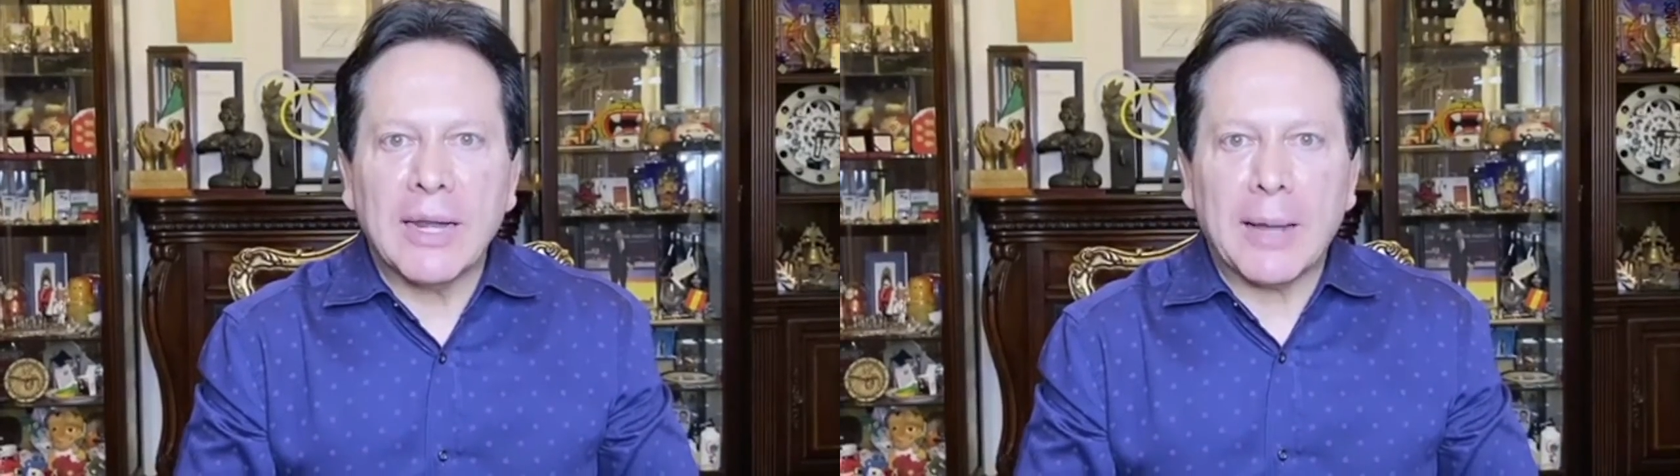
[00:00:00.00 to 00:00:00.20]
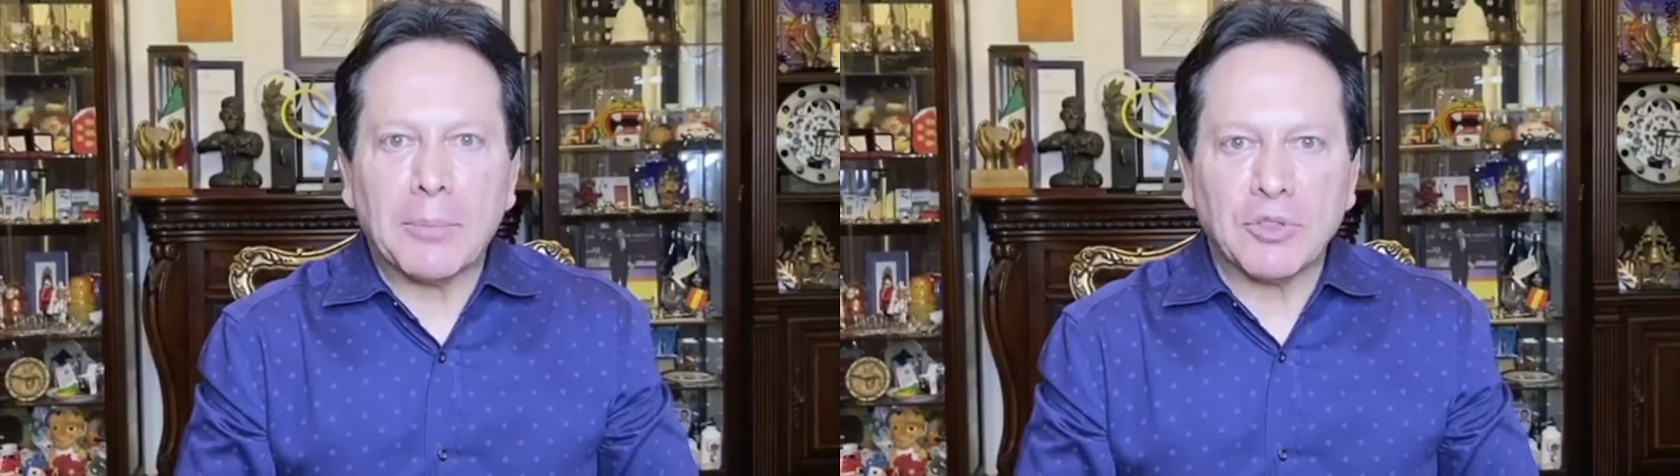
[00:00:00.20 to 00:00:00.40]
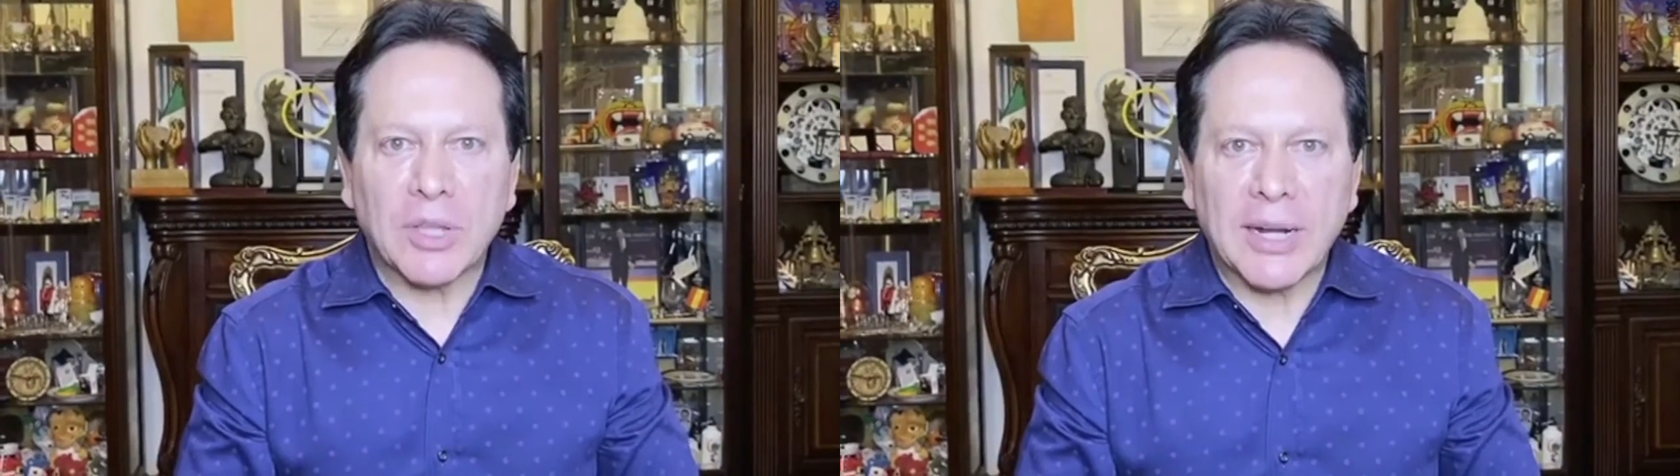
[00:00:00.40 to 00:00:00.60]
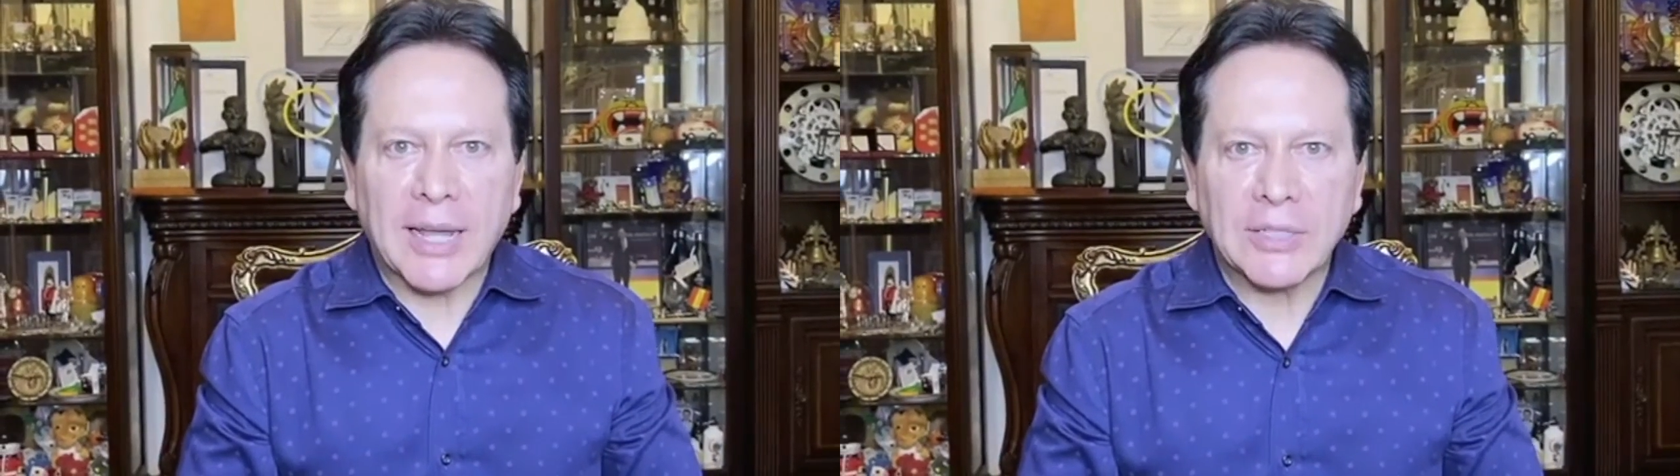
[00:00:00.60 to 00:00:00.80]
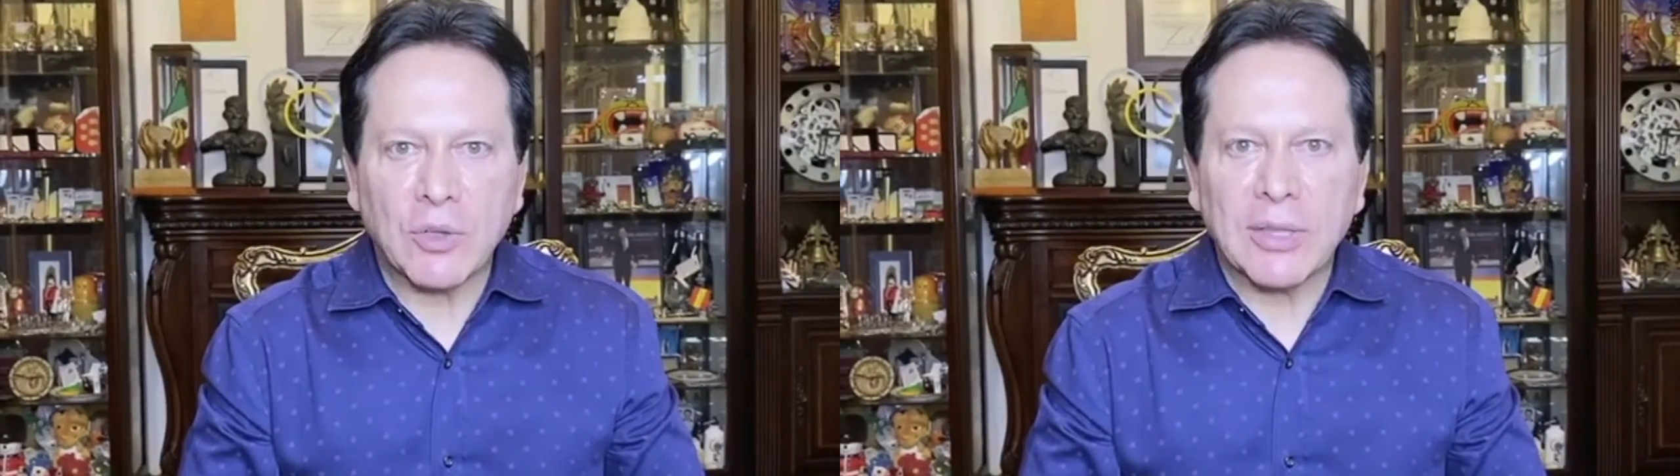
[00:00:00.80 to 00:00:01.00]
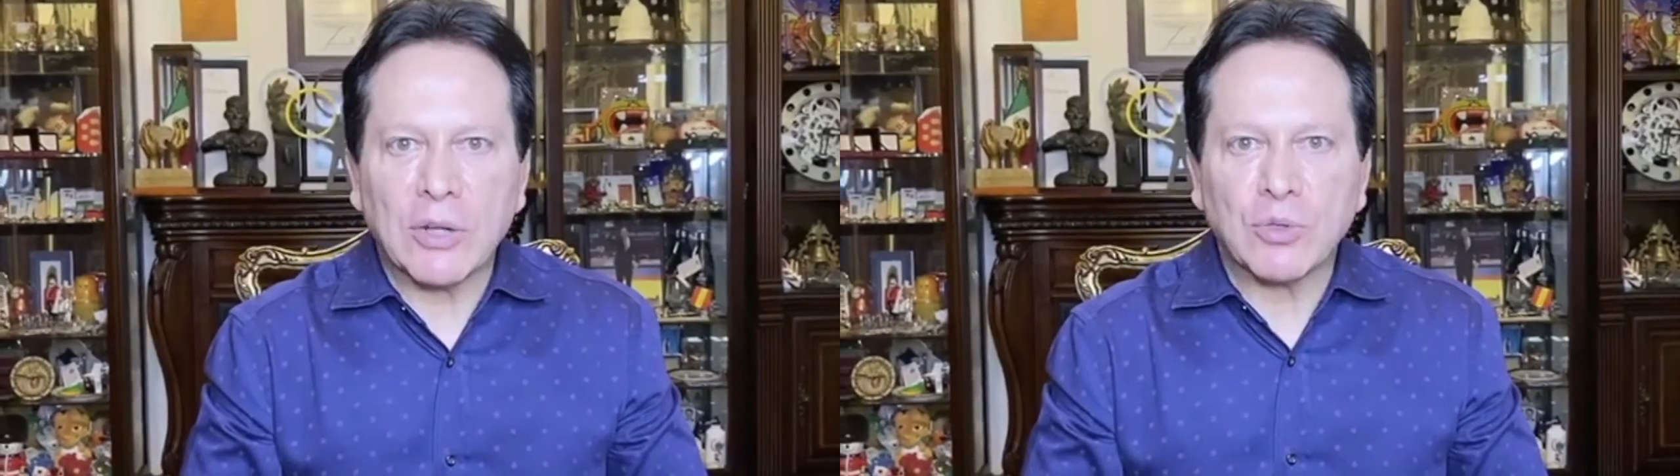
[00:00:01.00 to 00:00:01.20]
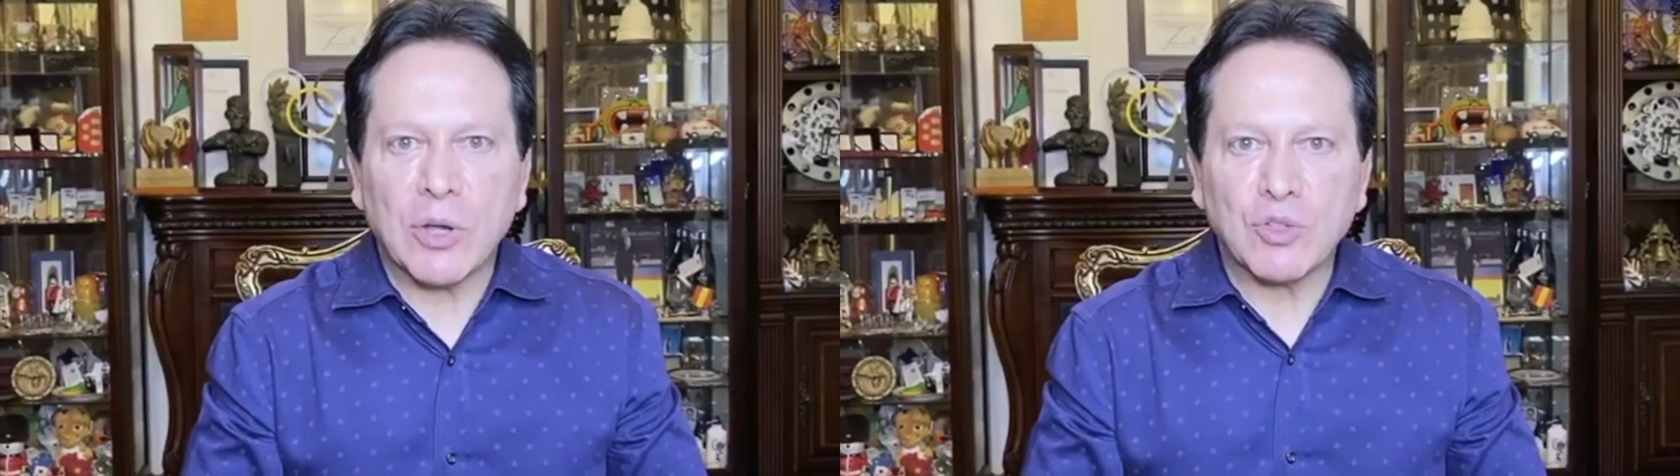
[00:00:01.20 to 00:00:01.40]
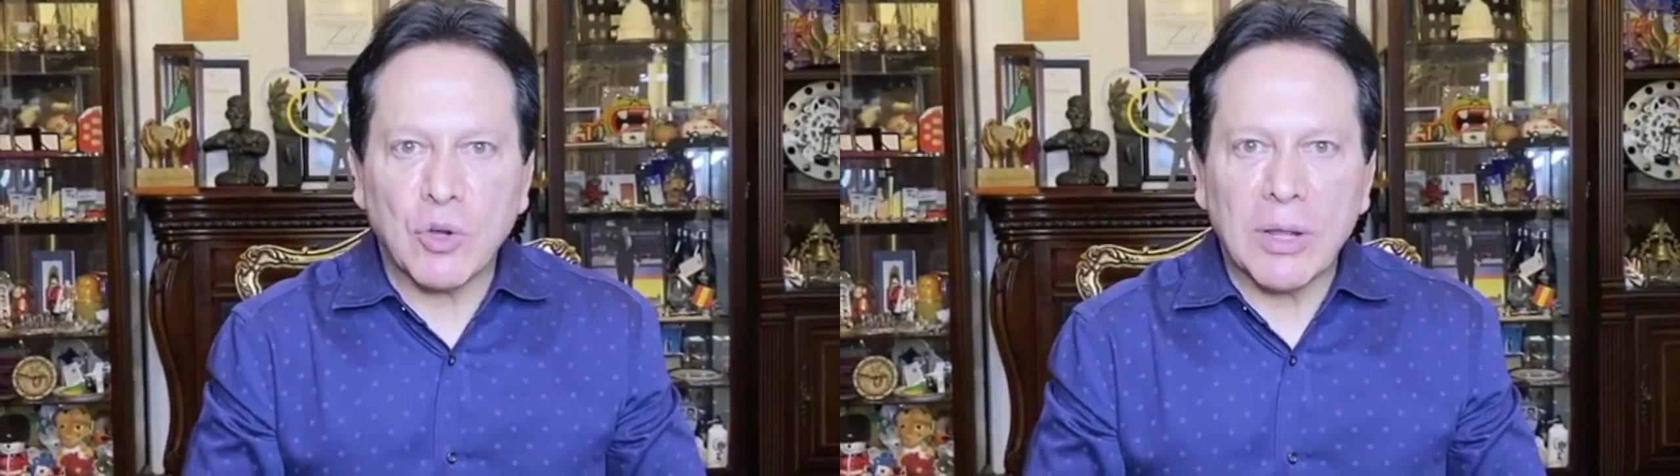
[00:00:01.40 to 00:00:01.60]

la postergación de los Juegos